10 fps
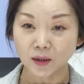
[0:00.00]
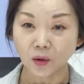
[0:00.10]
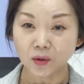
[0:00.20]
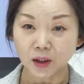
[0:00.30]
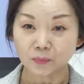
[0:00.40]

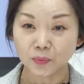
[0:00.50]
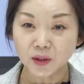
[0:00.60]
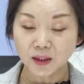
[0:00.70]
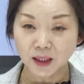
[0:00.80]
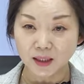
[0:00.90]
거리,
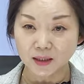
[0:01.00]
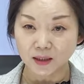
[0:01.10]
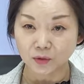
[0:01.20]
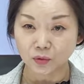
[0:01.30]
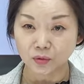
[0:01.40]

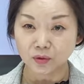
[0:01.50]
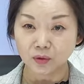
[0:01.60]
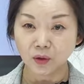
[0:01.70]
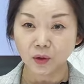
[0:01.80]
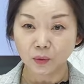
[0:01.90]
뿌리까지 누르는
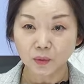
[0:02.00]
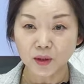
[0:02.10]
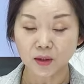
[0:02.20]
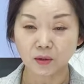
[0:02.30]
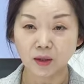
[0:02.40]
거 꼭
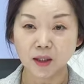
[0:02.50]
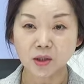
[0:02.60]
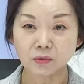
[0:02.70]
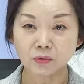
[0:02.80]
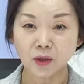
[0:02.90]

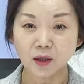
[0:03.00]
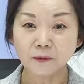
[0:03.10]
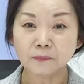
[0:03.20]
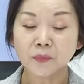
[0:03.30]
기억하시고요.